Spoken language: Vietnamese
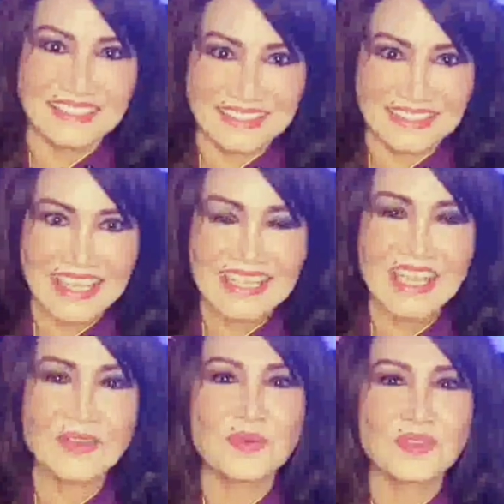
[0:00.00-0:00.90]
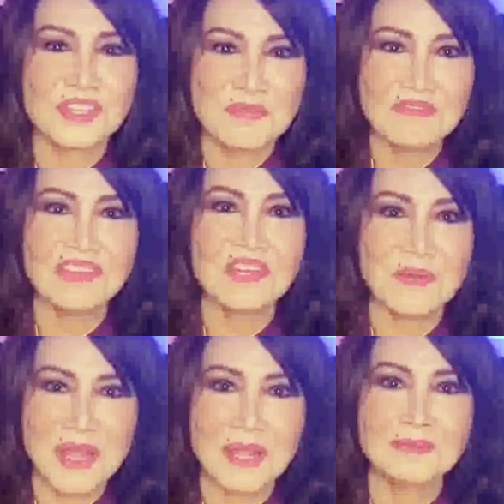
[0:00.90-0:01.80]
các nhạc cụ thì mới viết được
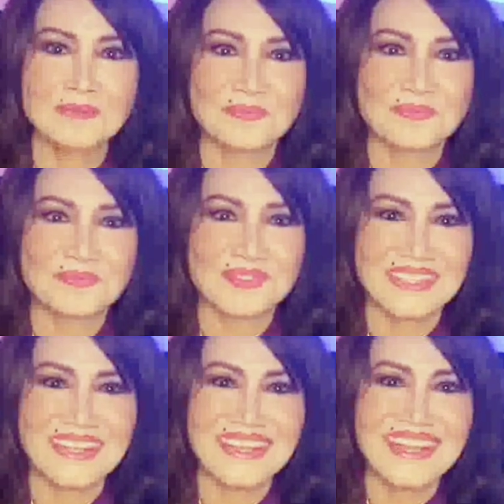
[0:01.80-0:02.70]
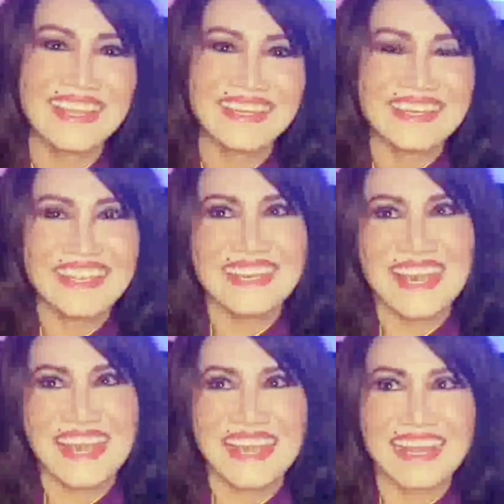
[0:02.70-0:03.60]
hòa âm đó nên
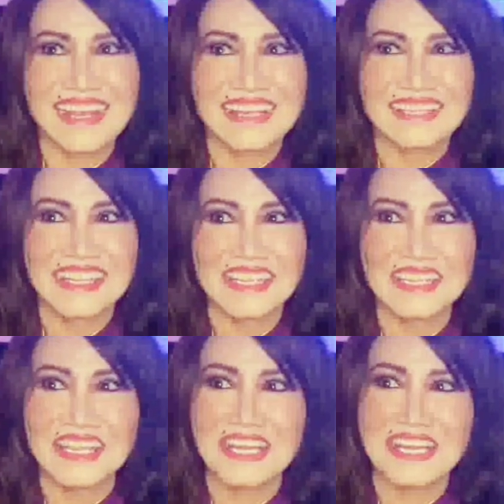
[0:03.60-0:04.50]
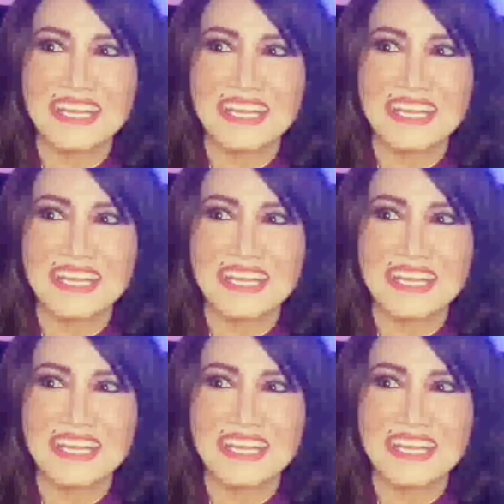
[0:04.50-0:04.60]
là thì à,